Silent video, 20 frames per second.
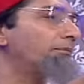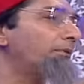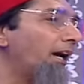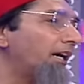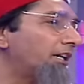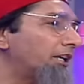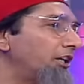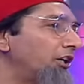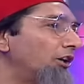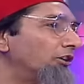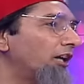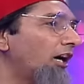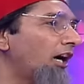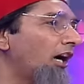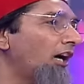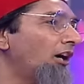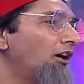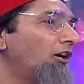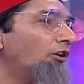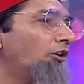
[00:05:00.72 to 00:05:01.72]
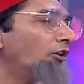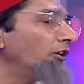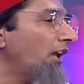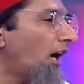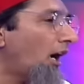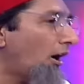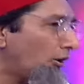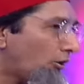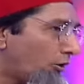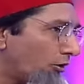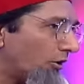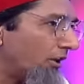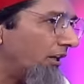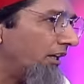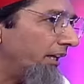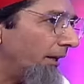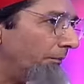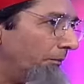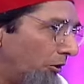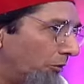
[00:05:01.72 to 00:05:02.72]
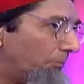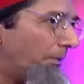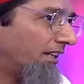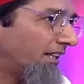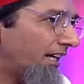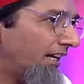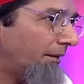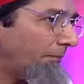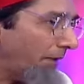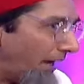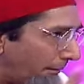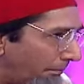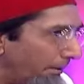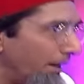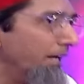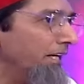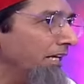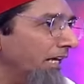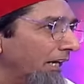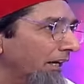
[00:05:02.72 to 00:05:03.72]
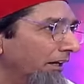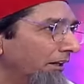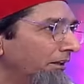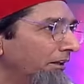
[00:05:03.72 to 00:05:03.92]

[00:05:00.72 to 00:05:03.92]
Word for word: इफेक्ट नहीं होता वो ना खुरनी है मैनू पता ना मैं बनाई है ना